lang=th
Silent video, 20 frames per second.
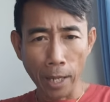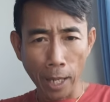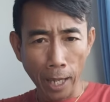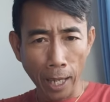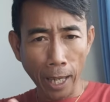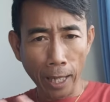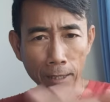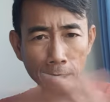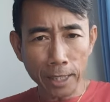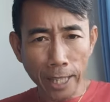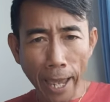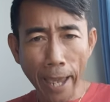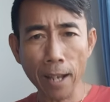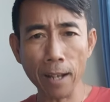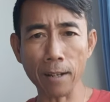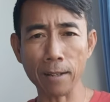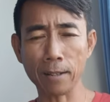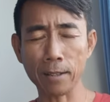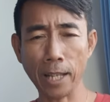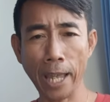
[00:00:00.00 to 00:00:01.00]
เห็นแจ้ง
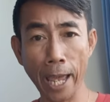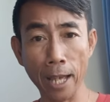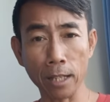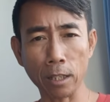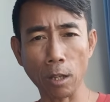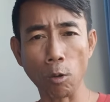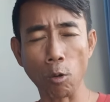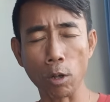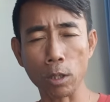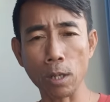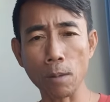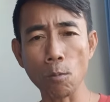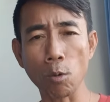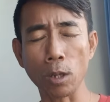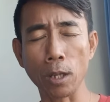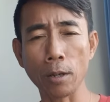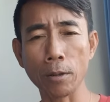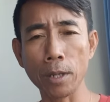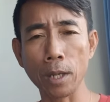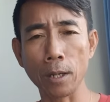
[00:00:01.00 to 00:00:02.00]
แทงตลอดทั้งหมด
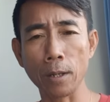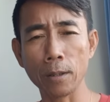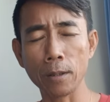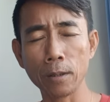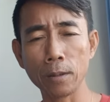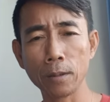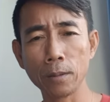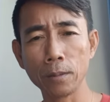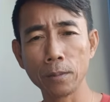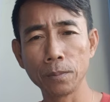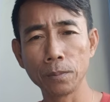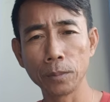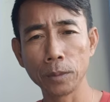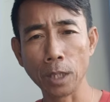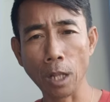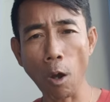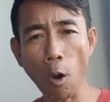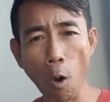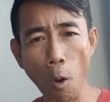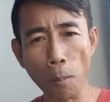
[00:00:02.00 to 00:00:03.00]
แล้วเนี่ย
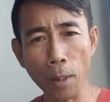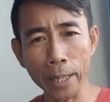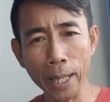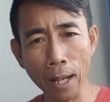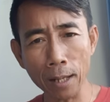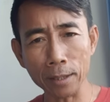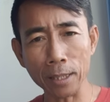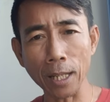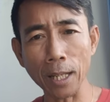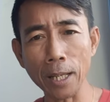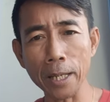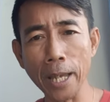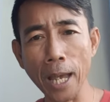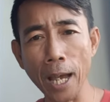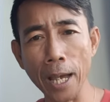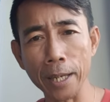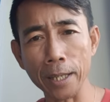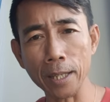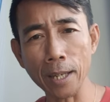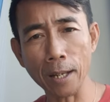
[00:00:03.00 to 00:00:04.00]
แล้วออกมานั่งสารยาย
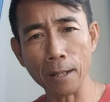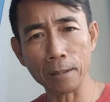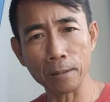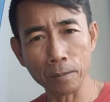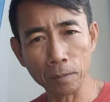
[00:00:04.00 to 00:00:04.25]
อย่างเงี้ย